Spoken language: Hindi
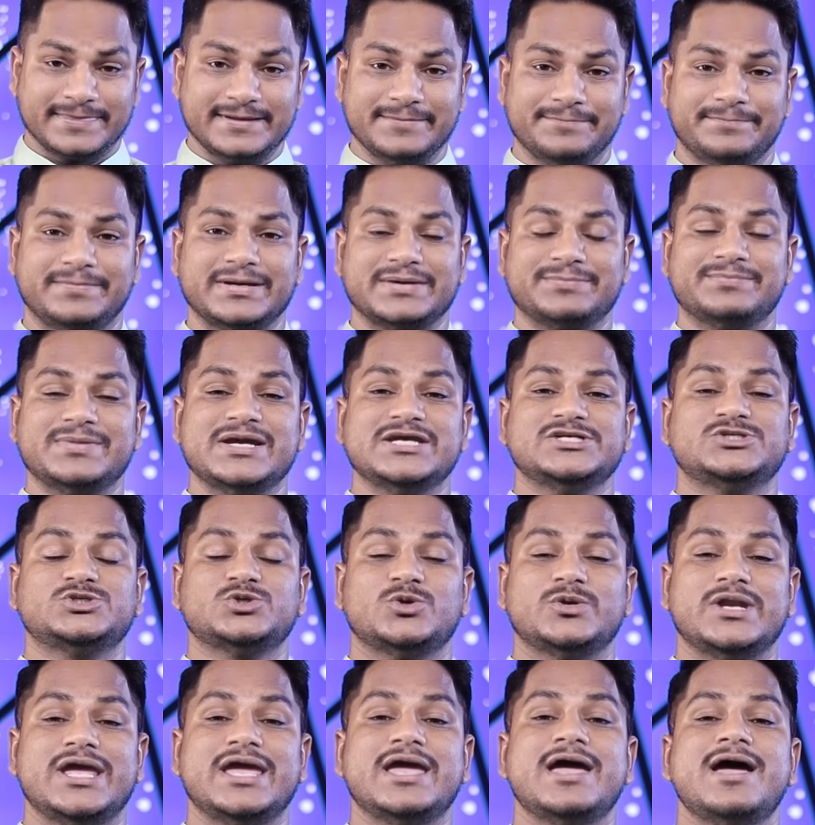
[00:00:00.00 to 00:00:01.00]
जब
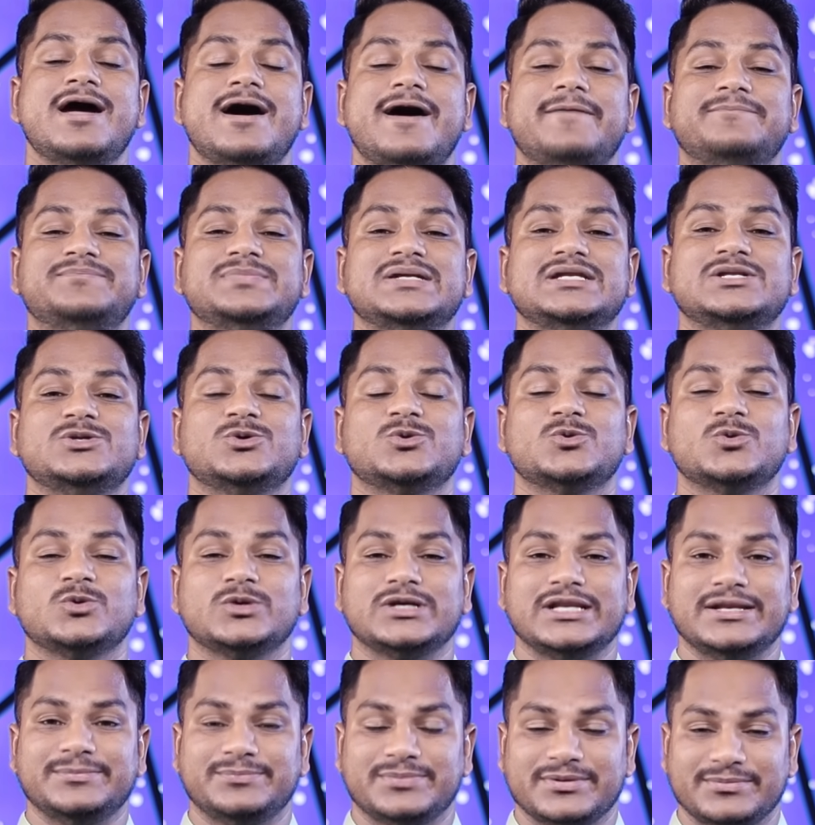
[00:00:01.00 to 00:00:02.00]
परमेश्वर ने अपने
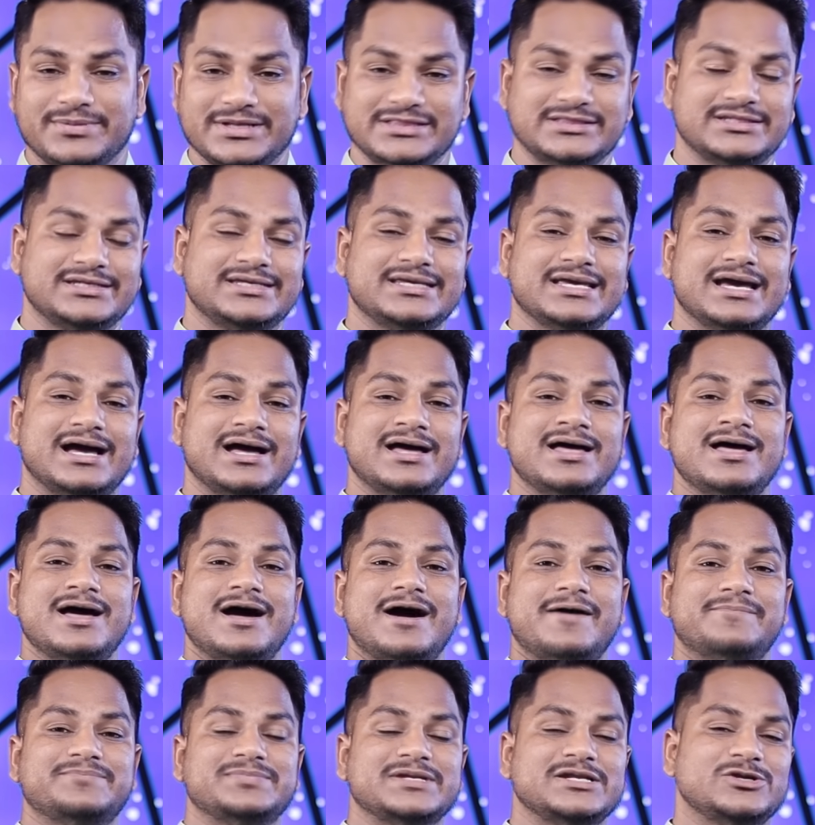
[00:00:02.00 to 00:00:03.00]
लोगों के लिए प्रबंध किया
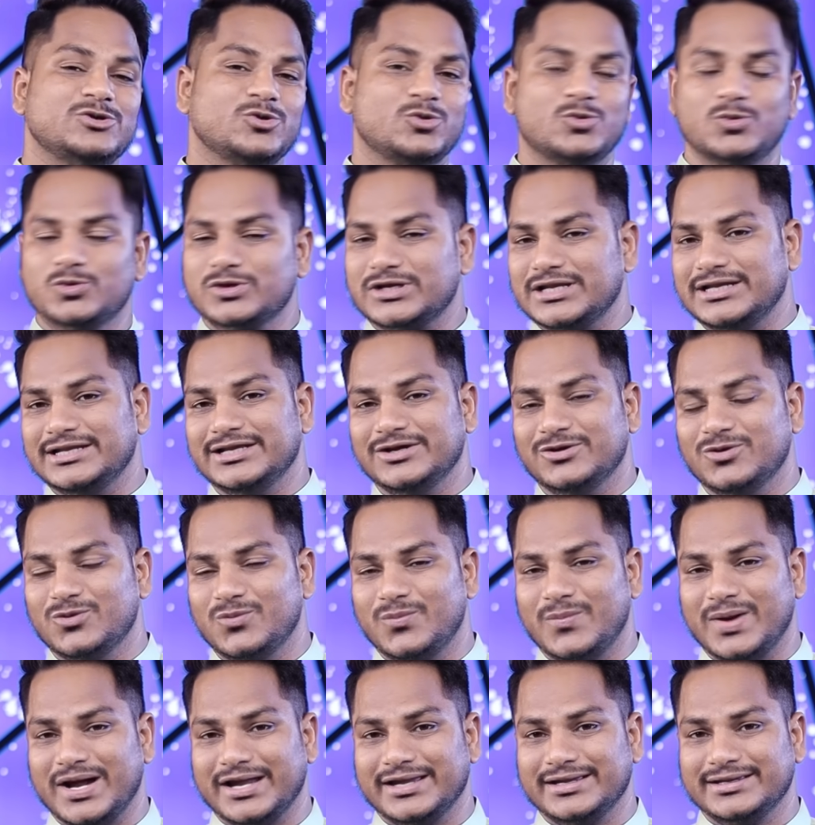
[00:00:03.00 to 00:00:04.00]
अपने लोगों के लिए
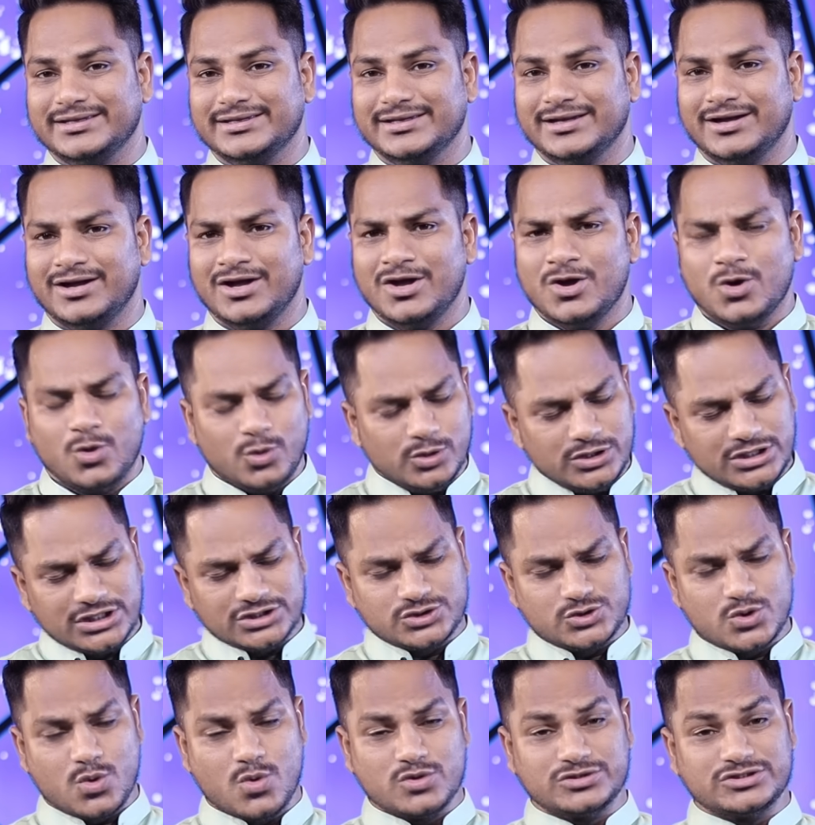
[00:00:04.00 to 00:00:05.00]
उपाय किया
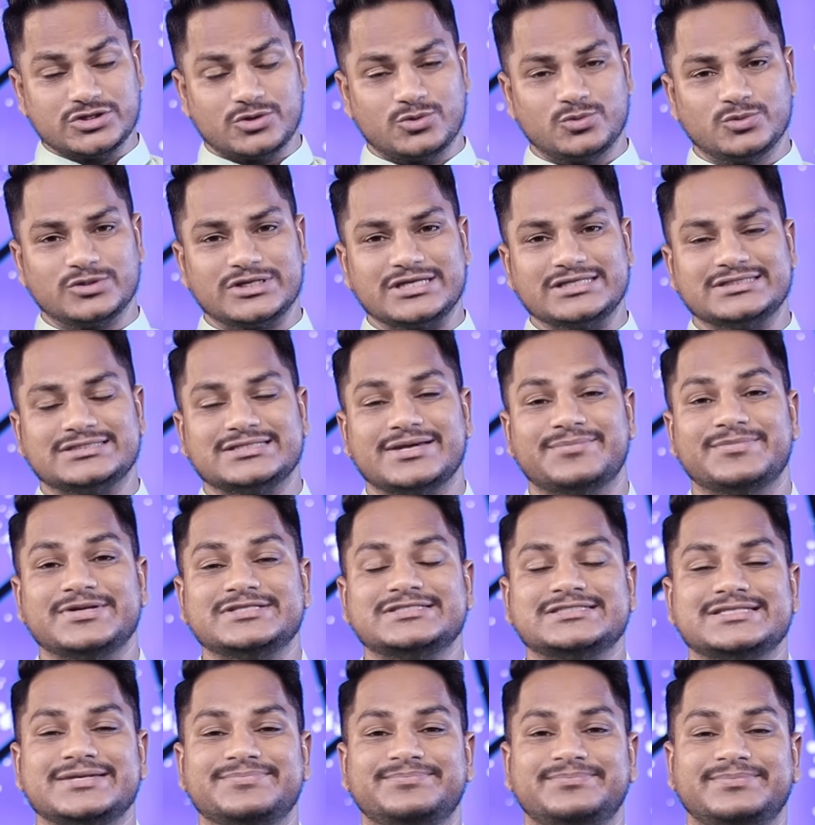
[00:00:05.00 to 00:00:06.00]
उनकी सोच और उनकी
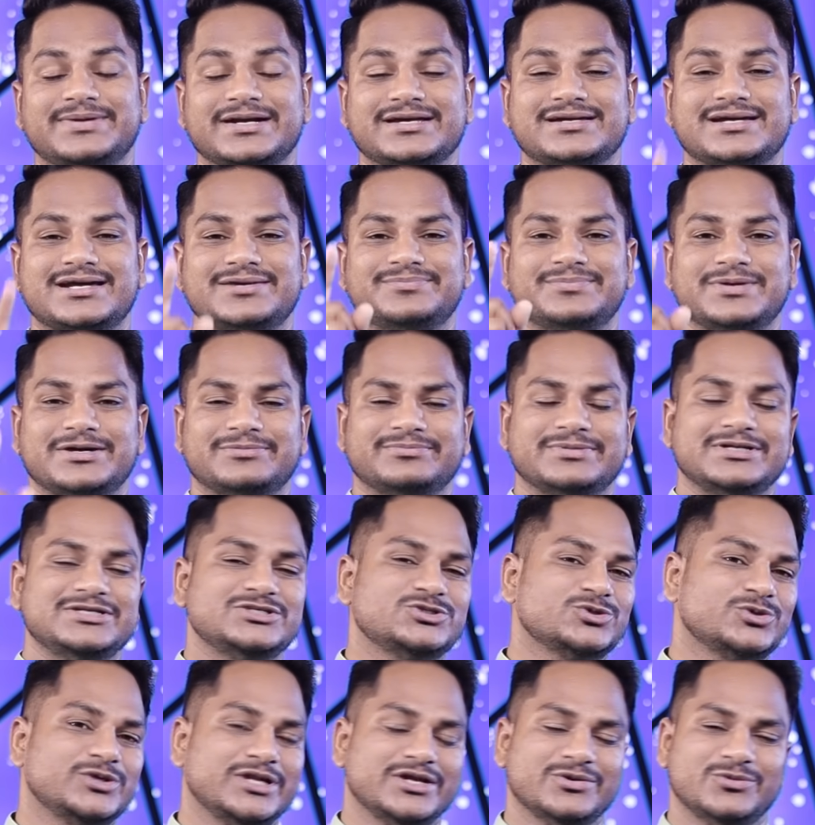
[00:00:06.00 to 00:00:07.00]
समझ से बढ़कर
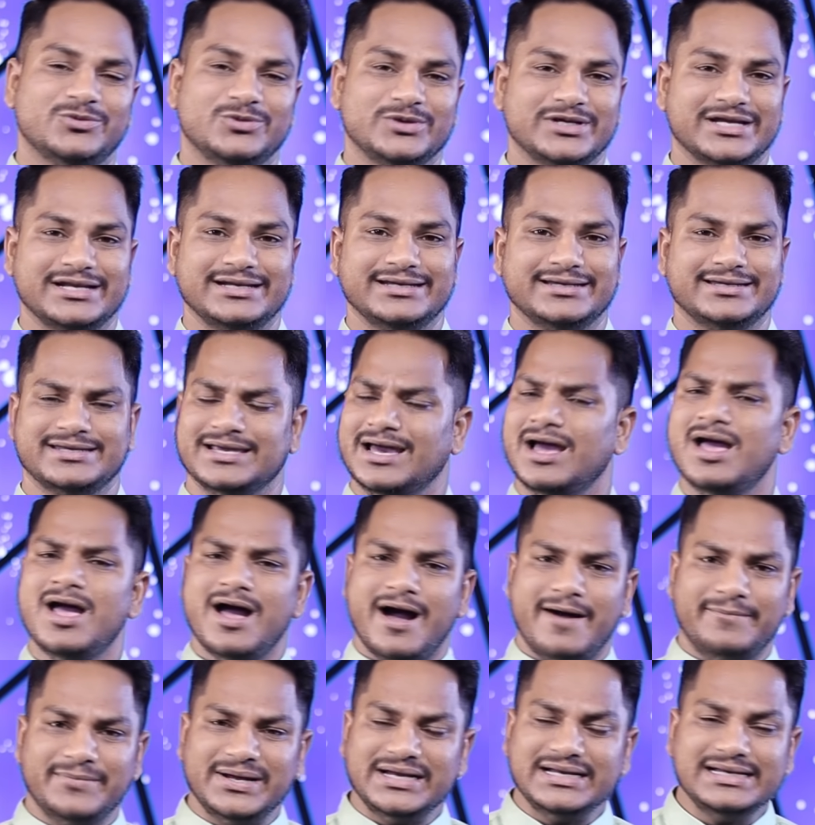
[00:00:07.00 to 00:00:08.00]
परमेश्वर ने उनके लिए किया
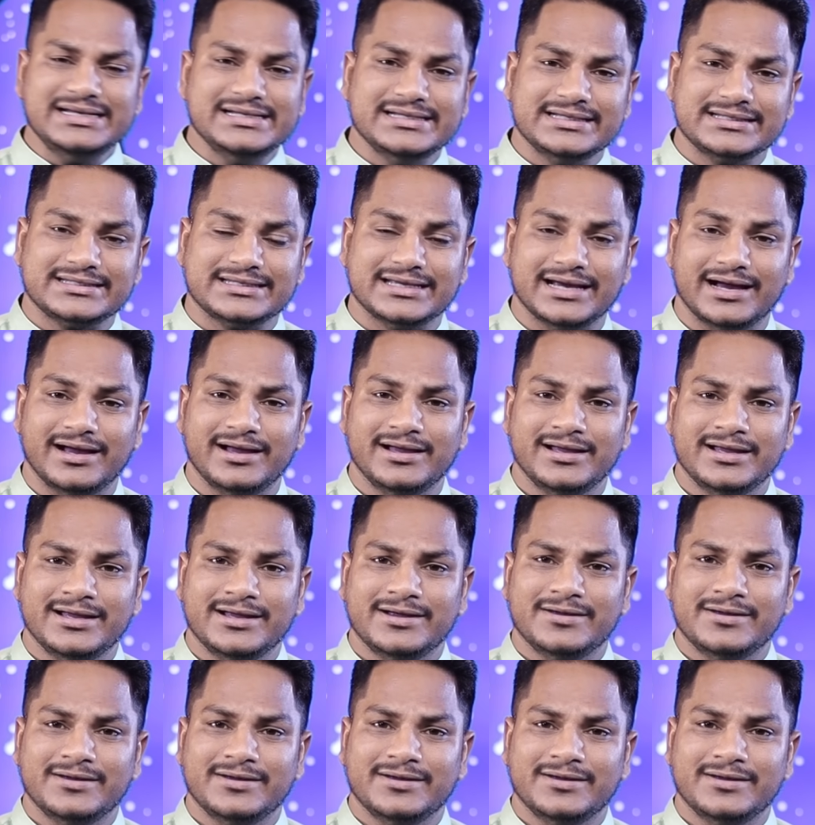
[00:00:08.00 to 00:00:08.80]
हमारे लिए क्या